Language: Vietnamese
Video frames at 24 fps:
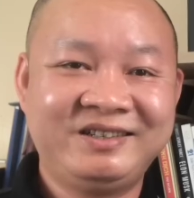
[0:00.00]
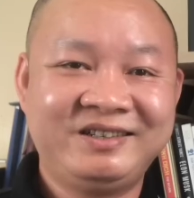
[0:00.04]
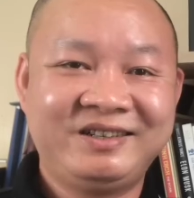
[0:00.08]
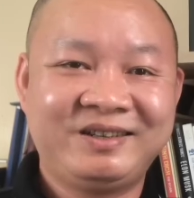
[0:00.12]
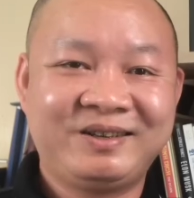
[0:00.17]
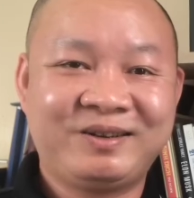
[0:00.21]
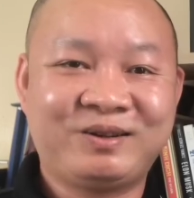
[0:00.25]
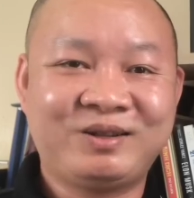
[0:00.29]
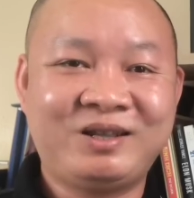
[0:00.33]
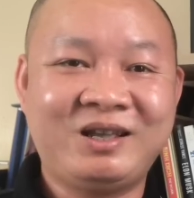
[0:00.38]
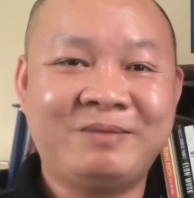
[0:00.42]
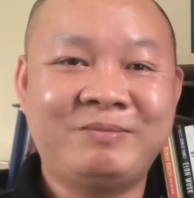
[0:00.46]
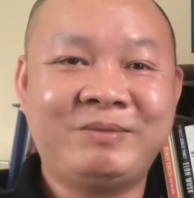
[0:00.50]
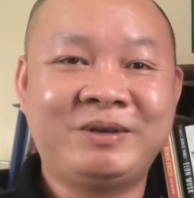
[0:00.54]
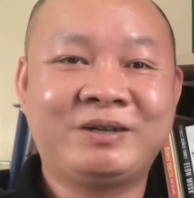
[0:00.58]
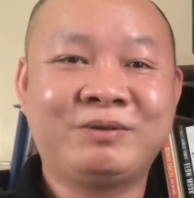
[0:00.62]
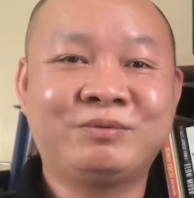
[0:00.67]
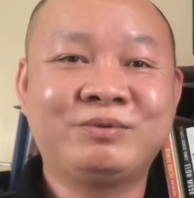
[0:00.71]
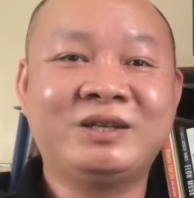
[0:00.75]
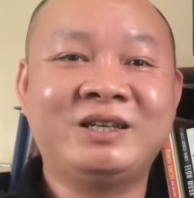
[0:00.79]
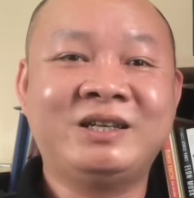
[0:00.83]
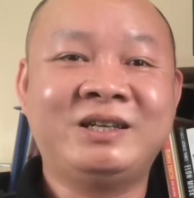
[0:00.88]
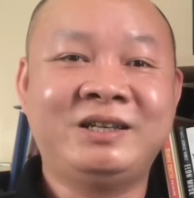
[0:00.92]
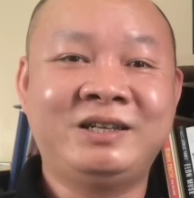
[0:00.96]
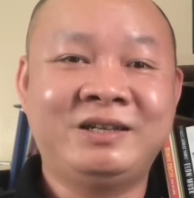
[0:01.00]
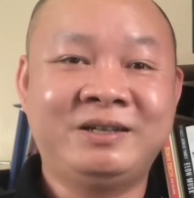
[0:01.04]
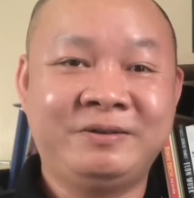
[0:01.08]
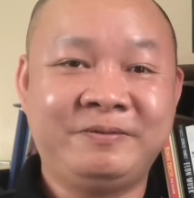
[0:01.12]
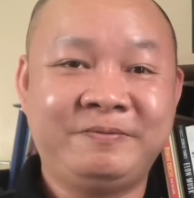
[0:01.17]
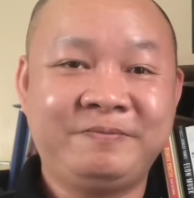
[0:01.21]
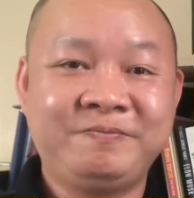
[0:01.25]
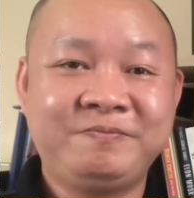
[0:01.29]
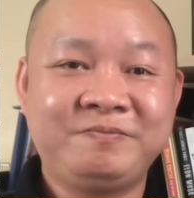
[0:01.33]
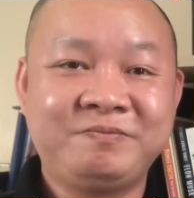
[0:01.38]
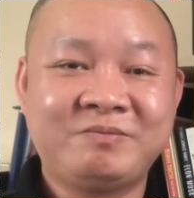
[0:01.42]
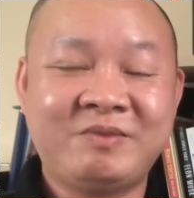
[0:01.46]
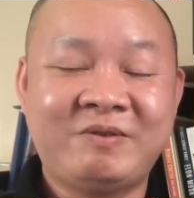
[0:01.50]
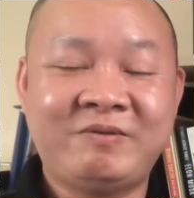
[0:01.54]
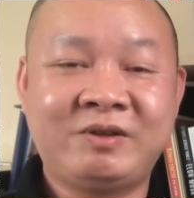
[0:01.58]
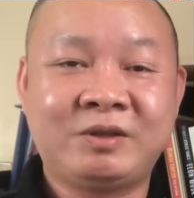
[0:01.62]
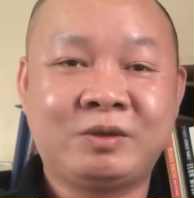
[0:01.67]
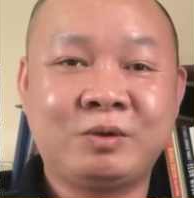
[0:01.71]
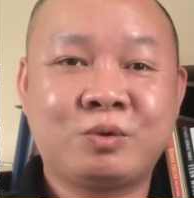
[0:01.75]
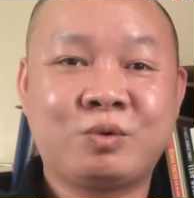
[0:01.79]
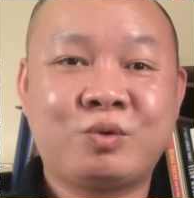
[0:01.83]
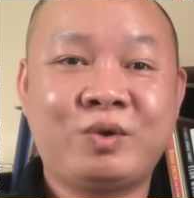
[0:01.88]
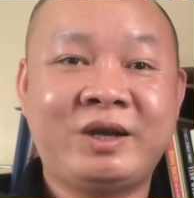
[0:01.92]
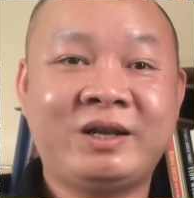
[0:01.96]
có thể mình không để ý đâu bởi vì
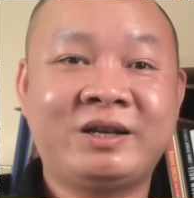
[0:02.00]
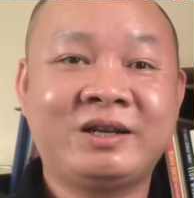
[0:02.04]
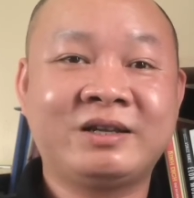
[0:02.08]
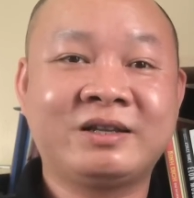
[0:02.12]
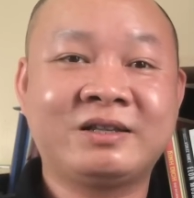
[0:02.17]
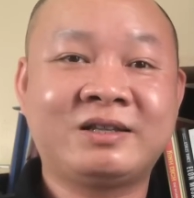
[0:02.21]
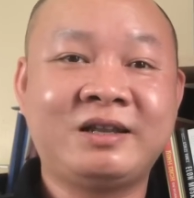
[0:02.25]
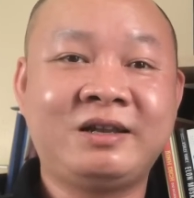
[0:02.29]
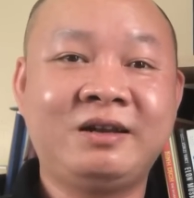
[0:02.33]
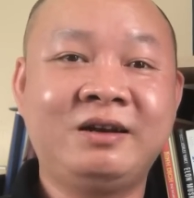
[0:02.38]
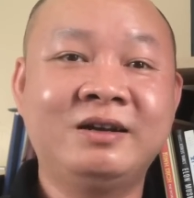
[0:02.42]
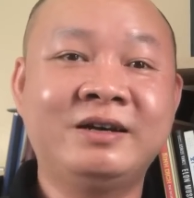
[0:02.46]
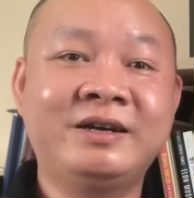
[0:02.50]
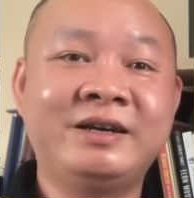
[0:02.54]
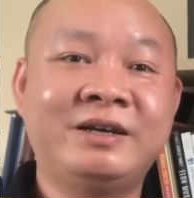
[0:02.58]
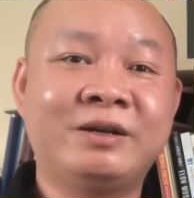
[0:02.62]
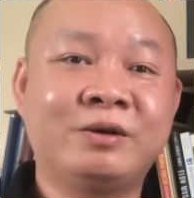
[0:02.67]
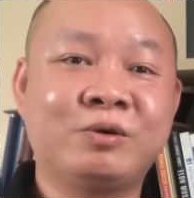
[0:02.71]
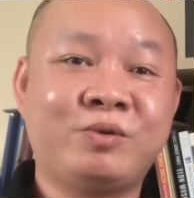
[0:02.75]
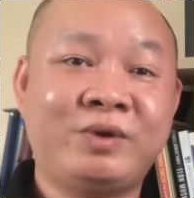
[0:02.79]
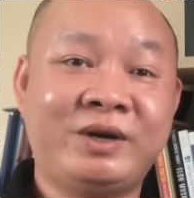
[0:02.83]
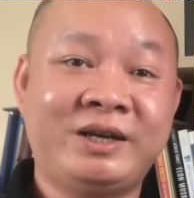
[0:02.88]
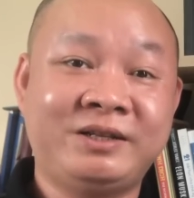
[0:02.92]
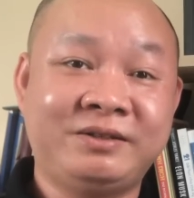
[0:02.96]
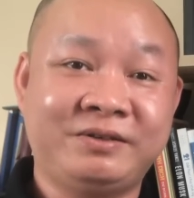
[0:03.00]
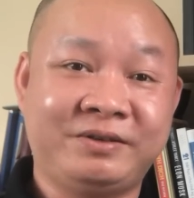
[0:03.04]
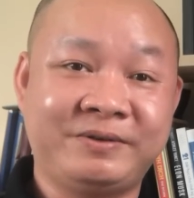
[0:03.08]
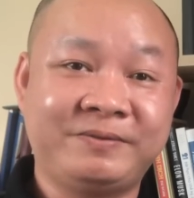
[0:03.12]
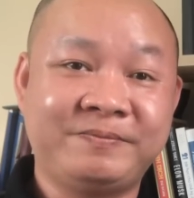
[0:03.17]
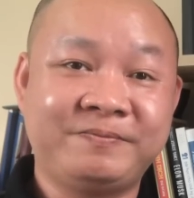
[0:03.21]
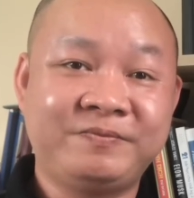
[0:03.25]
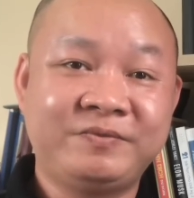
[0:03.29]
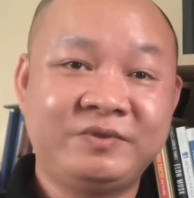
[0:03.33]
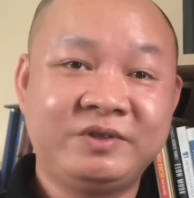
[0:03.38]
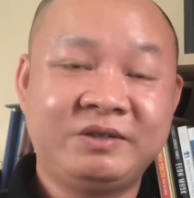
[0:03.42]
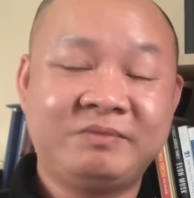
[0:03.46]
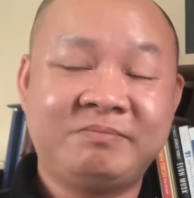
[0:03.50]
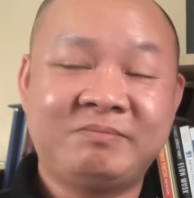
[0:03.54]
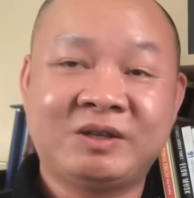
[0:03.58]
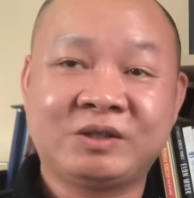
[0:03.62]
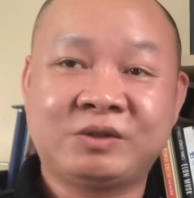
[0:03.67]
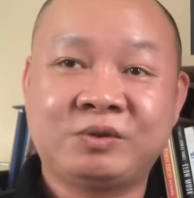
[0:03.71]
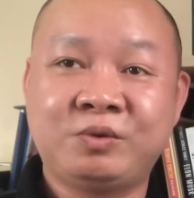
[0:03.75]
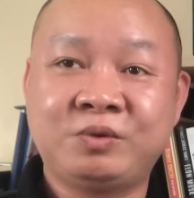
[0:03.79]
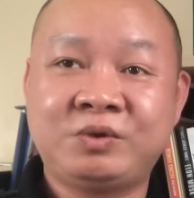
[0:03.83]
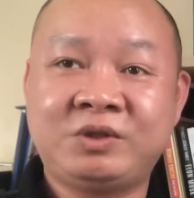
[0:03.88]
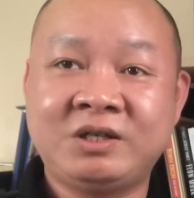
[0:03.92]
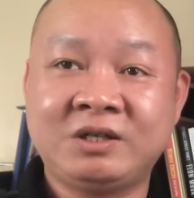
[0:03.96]
tôi quen cái tính lười nó quen rồi mặc
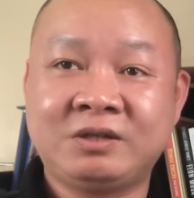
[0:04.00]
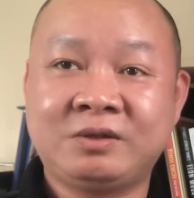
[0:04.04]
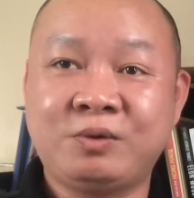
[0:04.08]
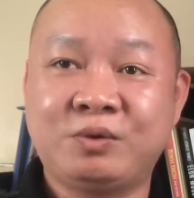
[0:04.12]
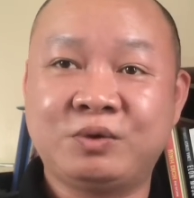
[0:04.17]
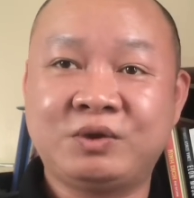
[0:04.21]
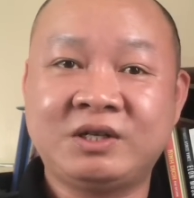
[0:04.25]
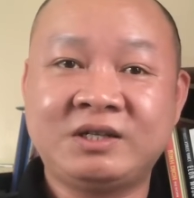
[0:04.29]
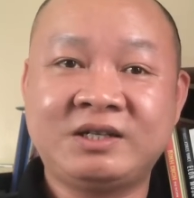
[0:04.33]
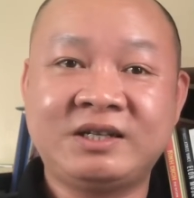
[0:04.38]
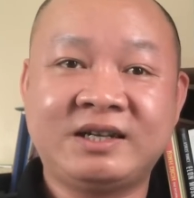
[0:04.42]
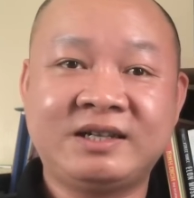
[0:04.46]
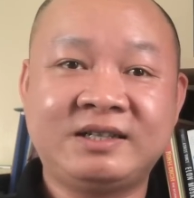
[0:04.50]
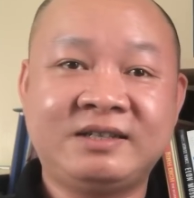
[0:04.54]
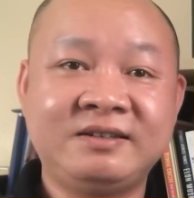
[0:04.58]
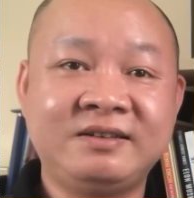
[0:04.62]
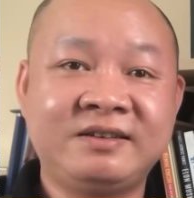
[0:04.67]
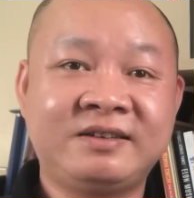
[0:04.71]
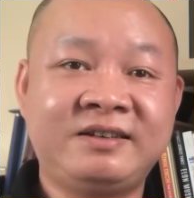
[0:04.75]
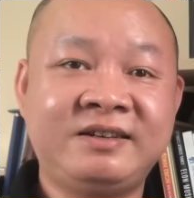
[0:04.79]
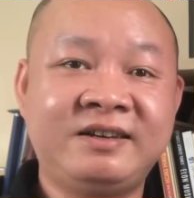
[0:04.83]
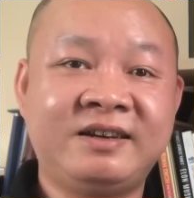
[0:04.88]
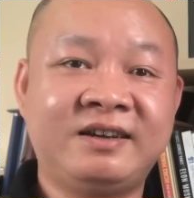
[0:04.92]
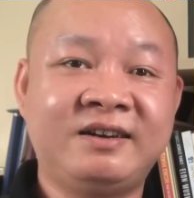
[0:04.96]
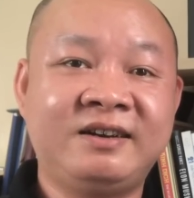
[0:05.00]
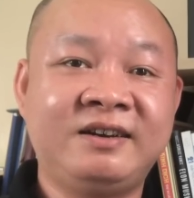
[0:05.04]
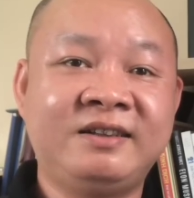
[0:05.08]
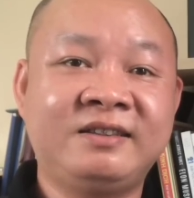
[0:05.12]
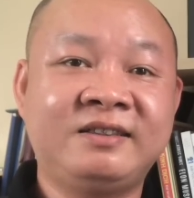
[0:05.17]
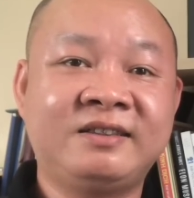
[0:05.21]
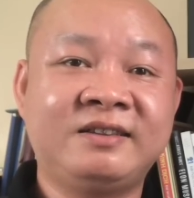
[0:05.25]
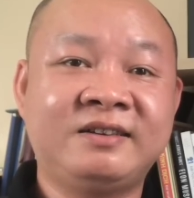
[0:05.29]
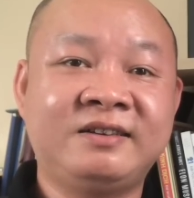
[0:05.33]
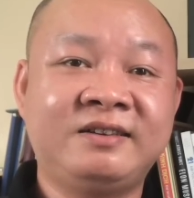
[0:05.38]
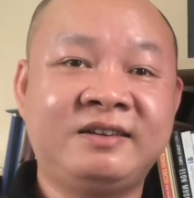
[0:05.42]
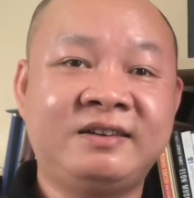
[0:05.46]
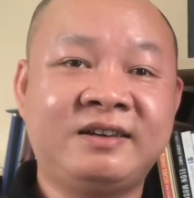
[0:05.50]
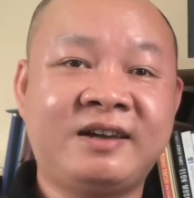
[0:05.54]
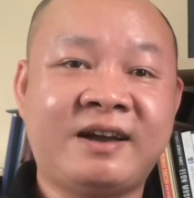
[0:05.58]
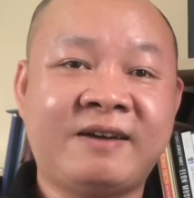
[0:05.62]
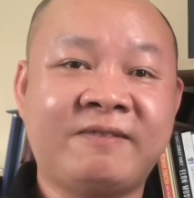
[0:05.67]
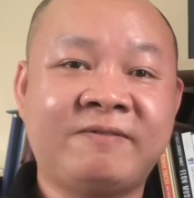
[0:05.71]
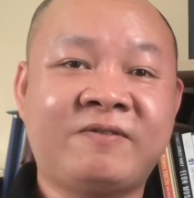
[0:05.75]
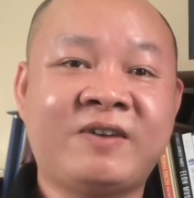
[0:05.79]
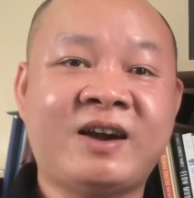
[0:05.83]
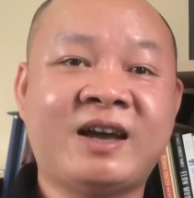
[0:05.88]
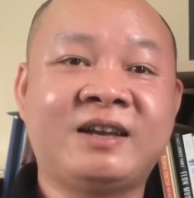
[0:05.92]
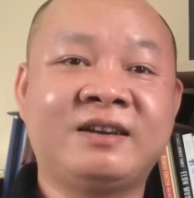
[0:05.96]
dù trước tổ chức những cái sự kiện lên tới
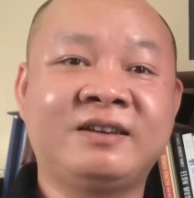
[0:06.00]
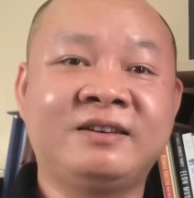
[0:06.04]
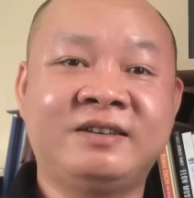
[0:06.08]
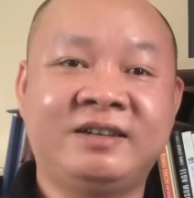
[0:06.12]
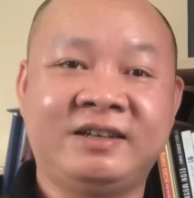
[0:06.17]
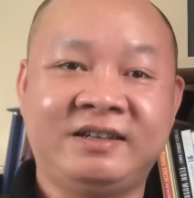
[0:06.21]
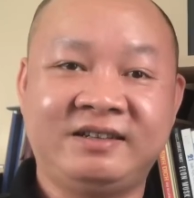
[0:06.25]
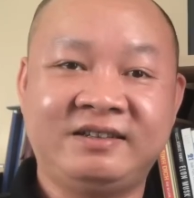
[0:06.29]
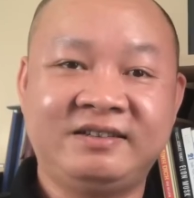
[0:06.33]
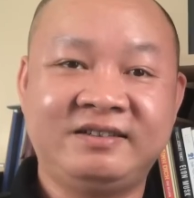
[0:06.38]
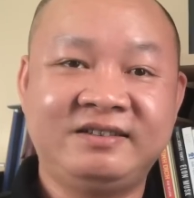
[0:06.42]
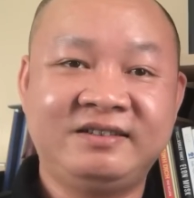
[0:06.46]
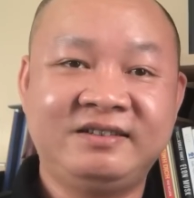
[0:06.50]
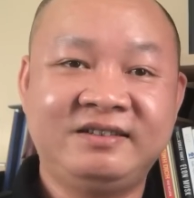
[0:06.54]
hàng vạn người